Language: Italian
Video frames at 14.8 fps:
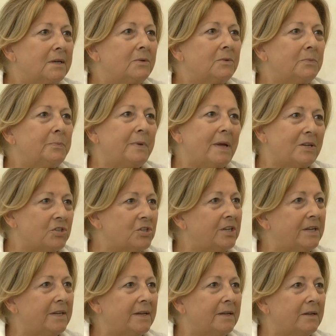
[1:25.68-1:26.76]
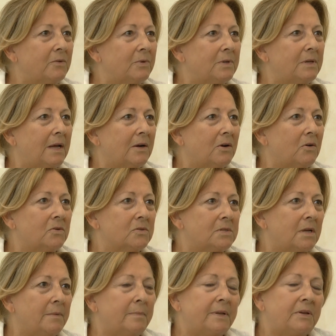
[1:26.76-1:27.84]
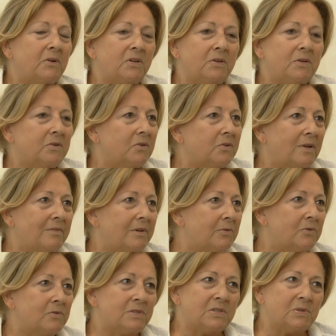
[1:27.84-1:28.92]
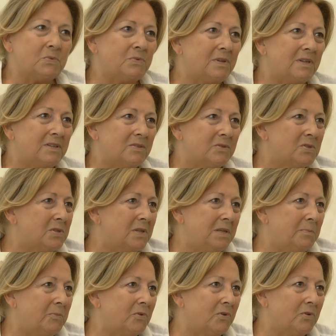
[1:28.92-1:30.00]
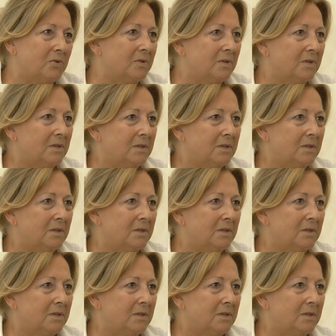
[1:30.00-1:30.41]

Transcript: un piacere in quella cosa, però io eh, non avevo nessun stimolo.